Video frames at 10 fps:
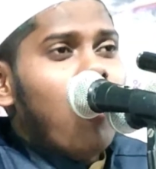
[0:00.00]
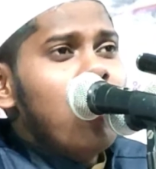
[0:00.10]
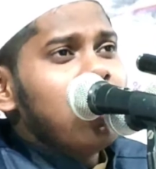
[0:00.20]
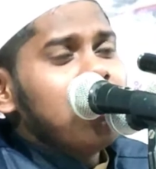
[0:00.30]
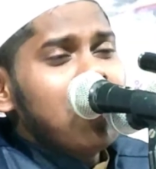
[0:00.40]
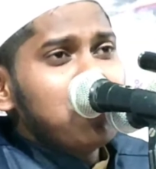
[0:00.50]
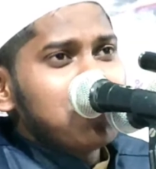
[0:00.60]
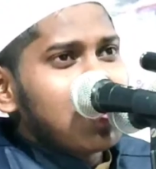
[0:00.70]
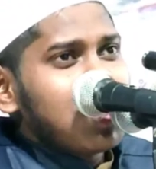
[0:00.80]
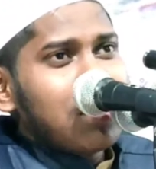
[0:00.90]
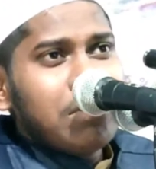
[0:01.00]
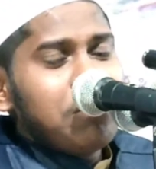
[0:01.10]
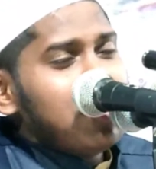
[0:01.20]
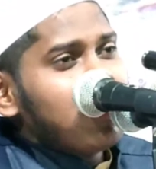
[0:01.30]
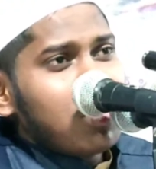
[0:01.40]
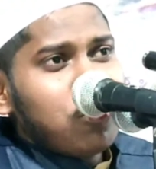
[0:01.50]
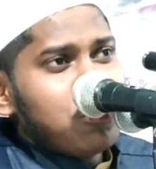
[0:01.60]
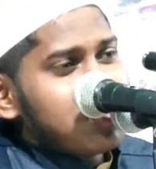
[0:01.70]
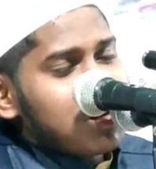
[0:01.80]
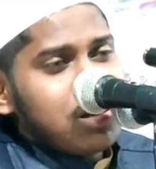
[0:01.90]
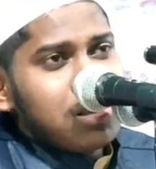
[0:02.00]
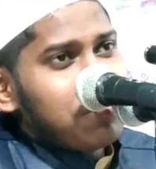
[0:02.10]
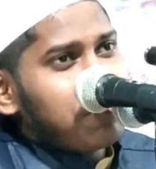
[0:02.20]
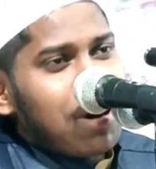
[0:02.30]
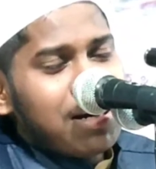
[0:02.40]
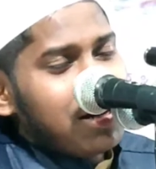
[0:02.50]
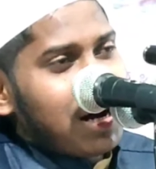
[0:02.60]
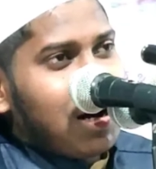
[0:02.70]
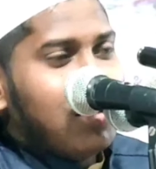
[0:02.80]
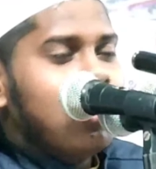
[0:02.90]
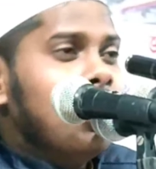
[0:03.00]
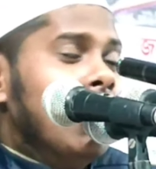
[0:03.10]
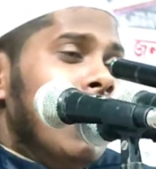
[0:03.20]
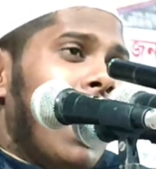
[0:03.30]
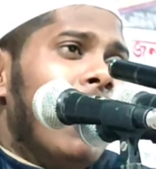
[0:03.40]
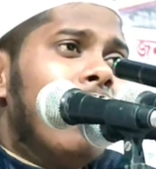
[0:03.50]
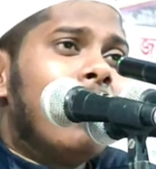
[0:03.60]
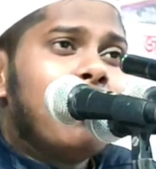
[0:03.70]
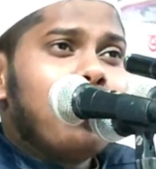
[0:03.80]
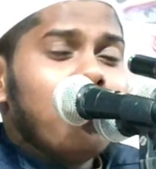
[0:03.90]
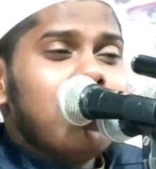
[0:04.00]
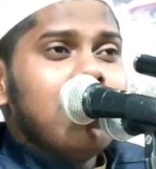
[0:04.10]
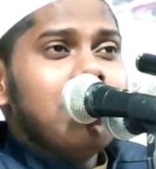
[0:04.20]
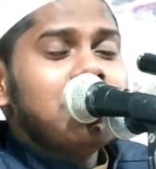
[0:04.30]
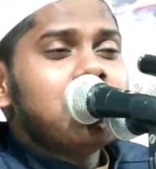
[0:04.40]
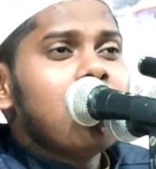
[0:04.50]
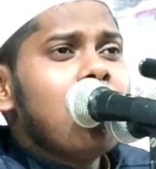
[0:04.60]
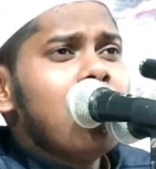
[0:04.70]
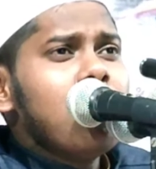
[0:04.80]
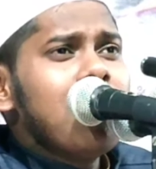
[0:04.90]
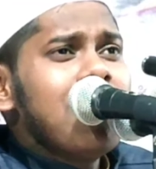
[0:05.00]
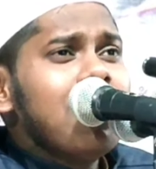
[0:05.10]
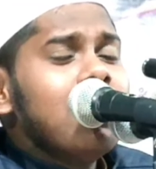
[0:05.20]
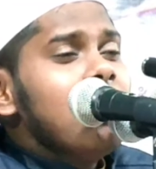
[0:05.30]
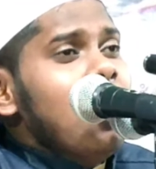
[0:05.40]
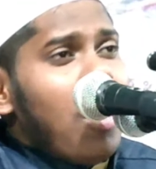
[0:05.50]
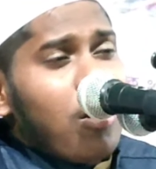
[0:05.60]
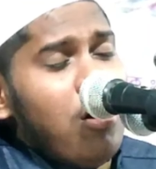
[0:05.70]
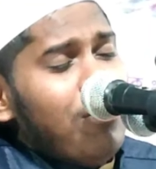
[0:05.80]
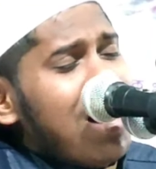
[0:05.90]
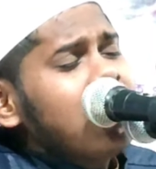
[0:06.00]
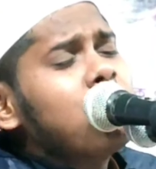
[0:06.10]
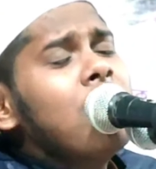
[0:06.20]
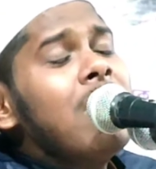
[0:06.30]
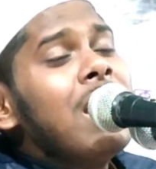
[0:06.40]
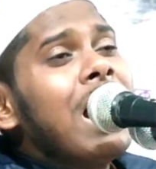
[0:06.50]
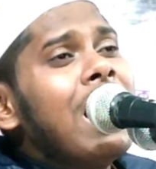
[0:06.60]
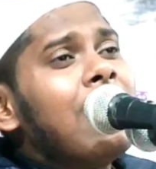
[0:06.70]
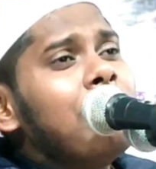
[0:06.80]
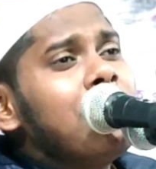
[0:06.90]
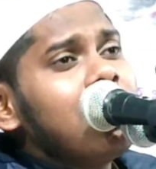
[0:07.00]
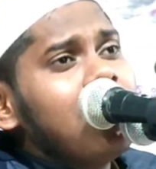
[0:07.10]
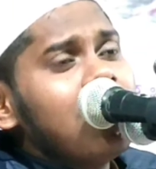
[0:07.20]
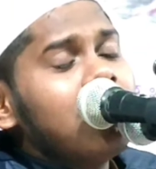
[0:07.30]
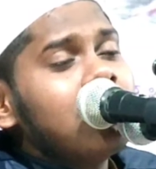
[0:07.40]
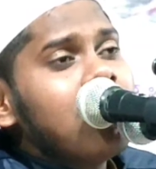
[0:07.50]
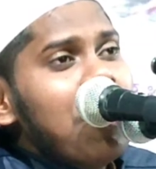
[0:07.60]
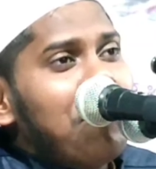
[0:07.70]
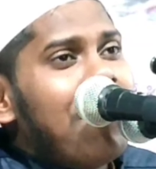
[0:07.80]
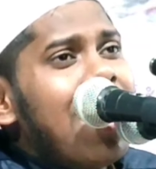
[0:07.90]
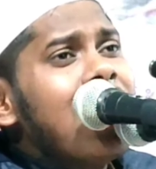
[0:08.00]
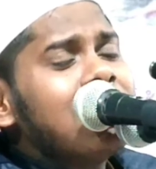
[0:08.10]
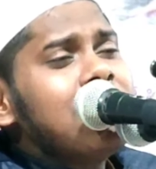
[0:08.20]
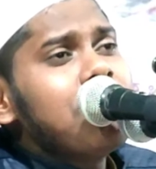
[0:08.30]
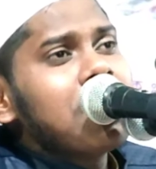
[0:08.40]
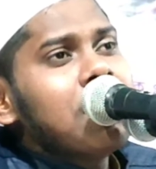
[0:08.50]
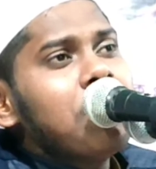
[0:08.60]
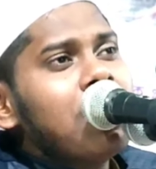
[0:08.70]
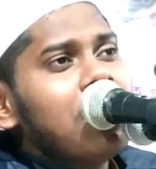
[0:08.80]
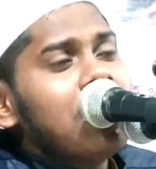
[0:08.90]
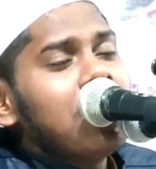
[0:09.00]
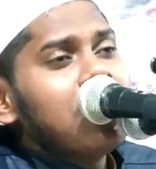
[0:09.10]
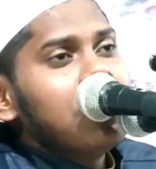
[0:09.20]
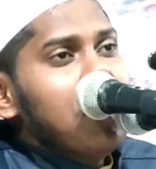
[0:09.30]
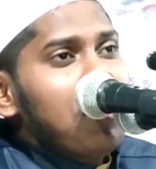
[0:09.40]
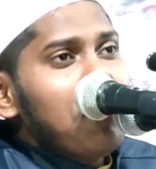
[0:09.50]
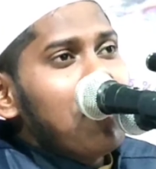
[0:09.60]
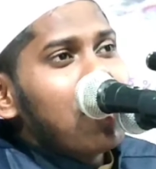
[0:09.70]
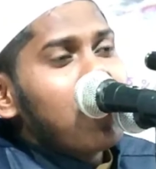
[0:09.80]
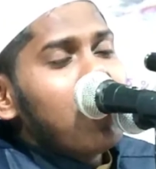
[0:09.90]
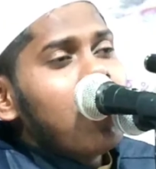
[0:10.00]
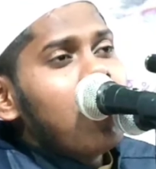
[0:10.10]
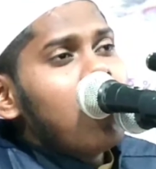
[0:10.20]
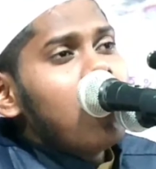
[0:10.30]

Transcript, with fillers: ওই মানুষটাকে আমি ভিতরে ঢুকতে দিতে পারি না আল্লাহর নবী বিশ্ব নবী রহমাতুল্লিল আলমিন ফাতেমাকে বলে মাগো